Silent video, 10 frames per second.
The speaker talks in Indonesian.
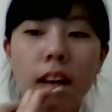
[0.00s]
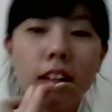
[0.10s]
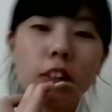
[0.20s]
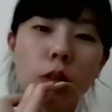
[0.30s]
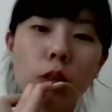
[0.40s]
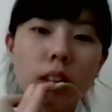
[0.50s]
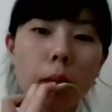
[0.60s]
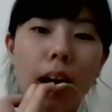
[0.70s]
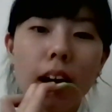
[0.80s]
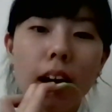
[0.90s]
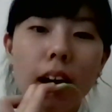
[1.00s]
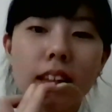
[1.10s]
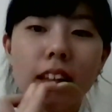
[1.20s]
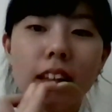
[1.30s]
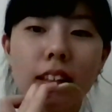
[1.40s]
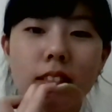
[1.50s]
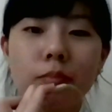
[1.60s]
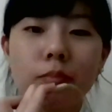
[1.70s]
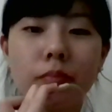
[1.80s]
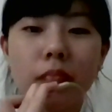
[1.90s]
dan juga semangat dan
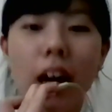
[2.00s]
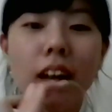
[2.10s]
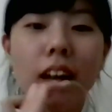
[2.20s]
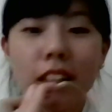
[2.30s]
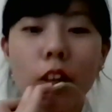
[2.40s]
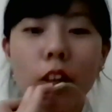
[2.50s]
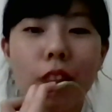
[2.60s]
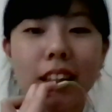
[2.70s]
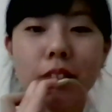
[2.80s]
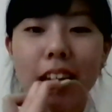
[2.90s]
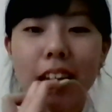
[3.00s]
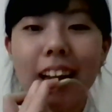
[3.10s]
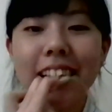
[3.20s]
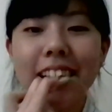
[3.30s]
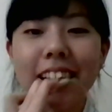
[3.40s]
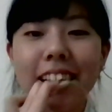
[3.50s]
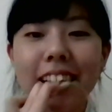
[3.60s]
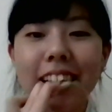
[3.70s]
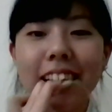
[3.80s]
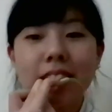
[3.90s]
ya inovatif sekali.
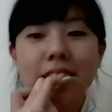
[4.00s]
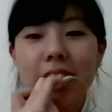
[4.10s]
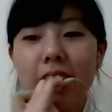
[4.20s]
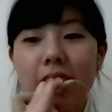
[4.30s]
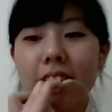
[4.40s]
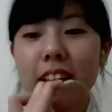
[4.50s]
Terima kasih.